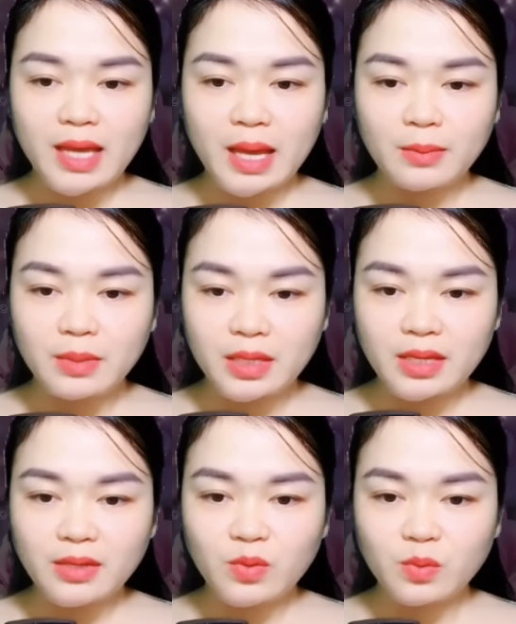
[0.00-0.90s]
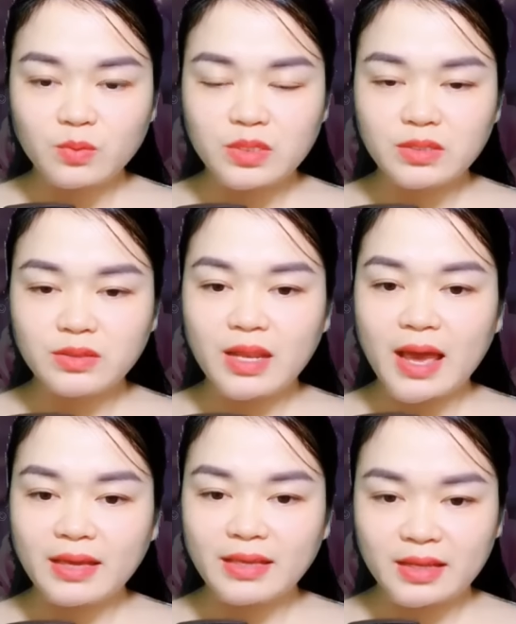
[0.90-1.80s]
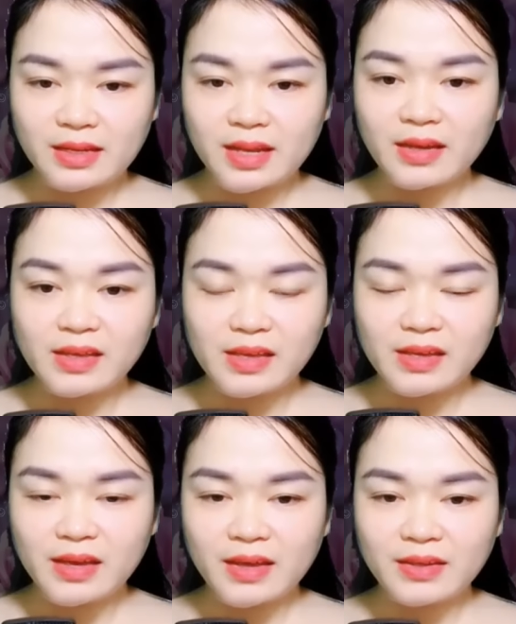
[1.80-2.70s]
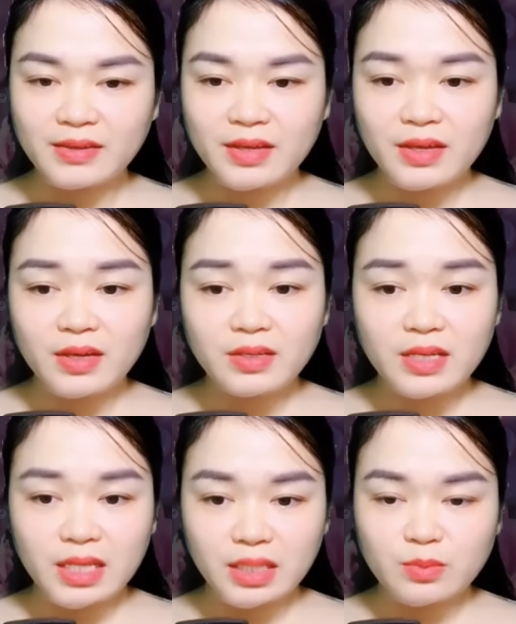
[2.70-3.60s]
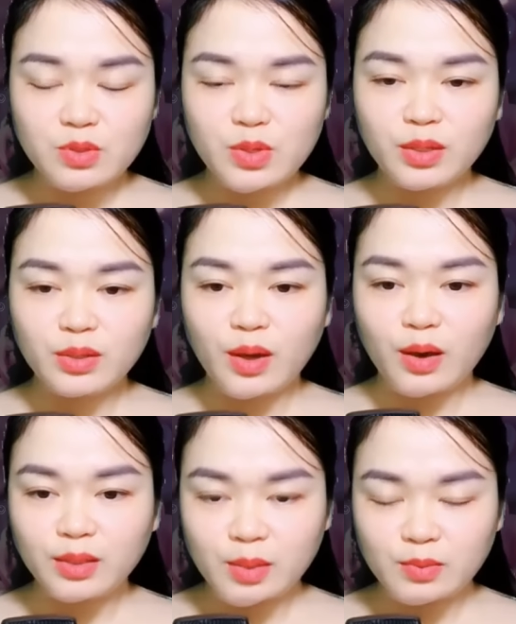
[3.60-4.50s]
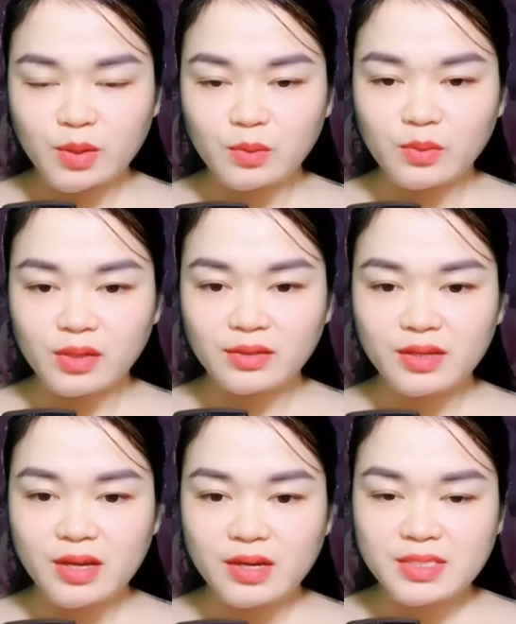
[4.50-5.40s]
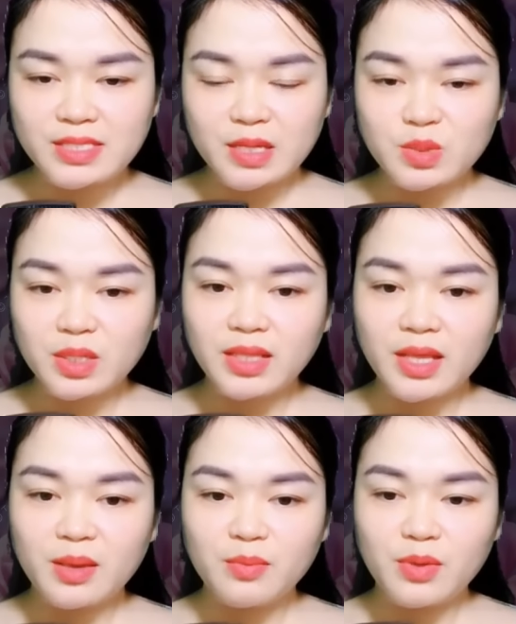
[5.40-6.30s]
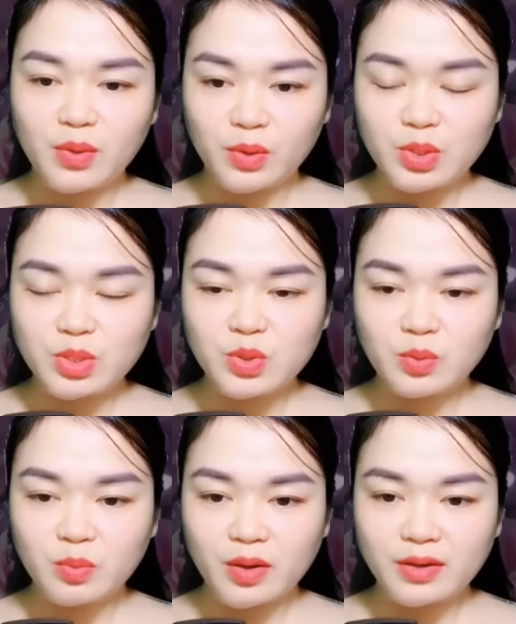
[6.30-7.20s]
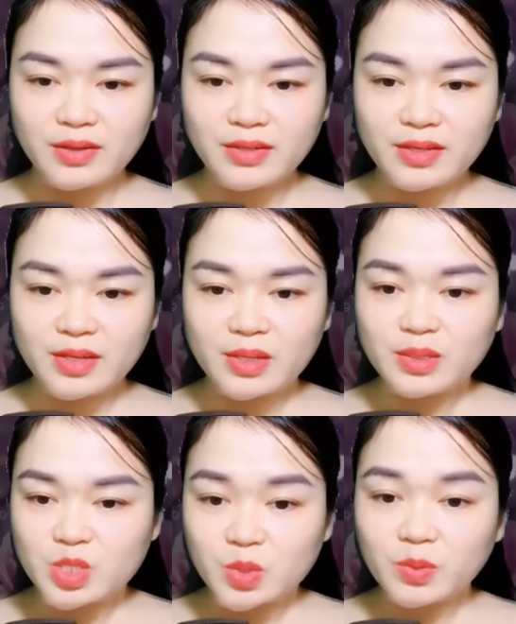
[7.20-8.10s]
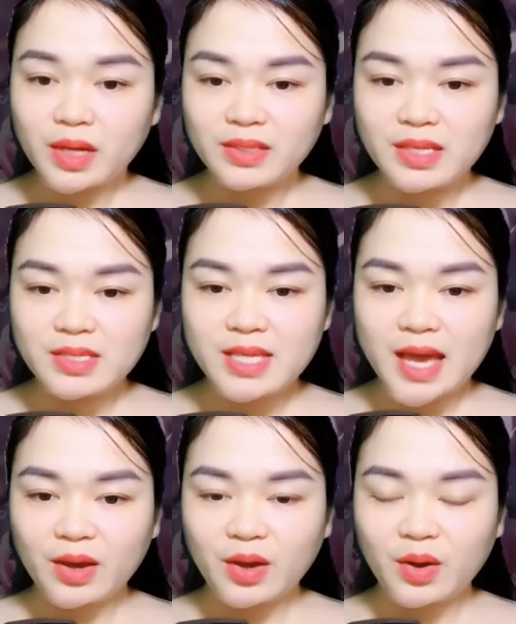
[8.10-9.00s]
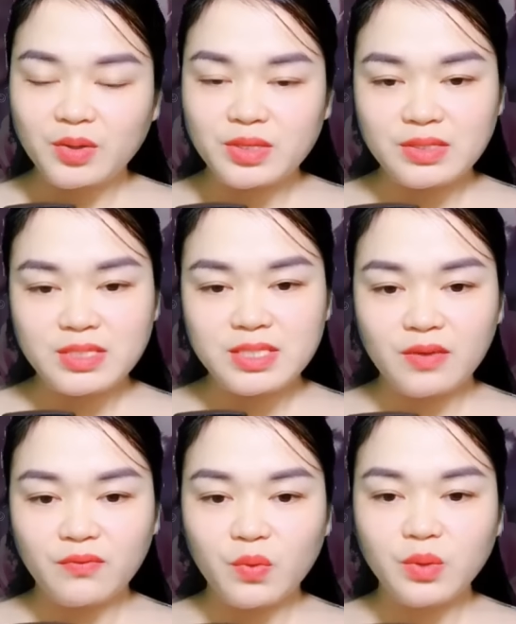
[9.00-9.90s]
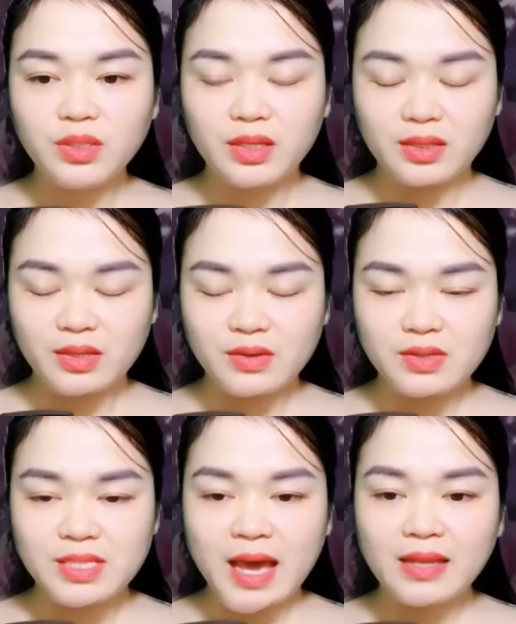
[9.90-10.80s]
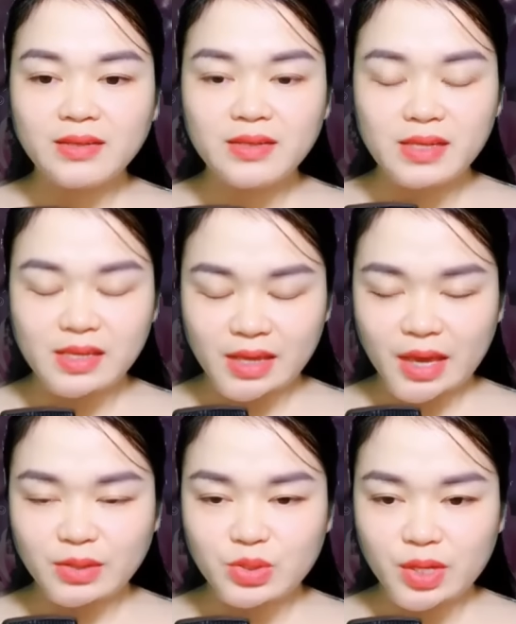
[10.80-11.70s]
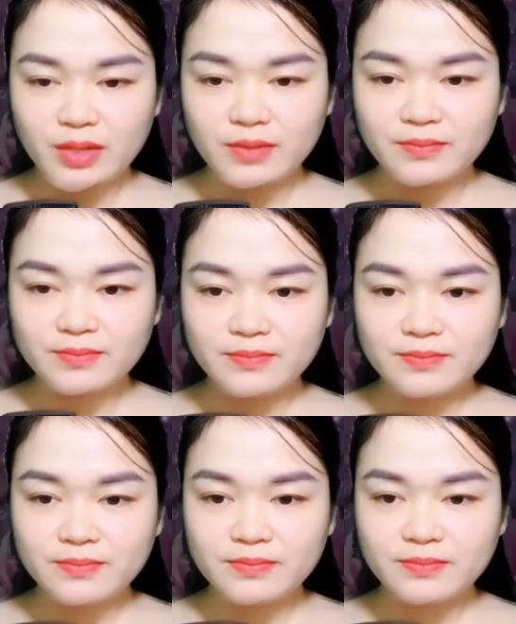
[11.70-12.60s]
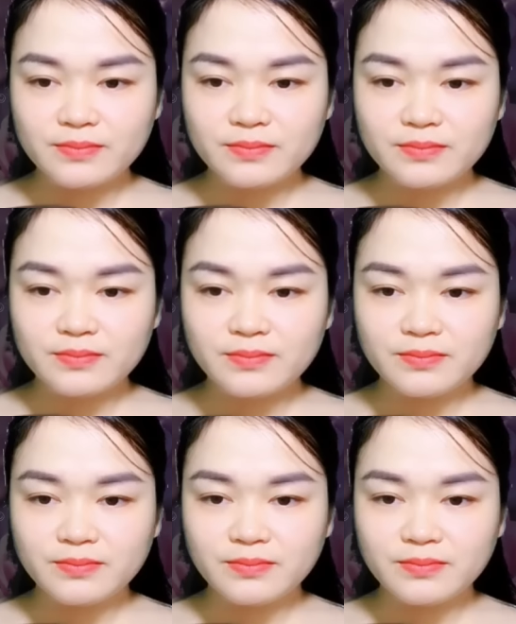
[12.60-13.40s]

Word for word: Ngược lại, điểm số của Cố Cẩn Xuyên đứng nhất lớp, đồng thời xếp hạng nhất cả khối. Piano, thổi sáo, bóng rổ, thêm cả thành tích đứng đầu bảng xếp hạng, sự chênh lệch giữa cô và Cố Cẩn Xuyên hiện ra rõ rệt.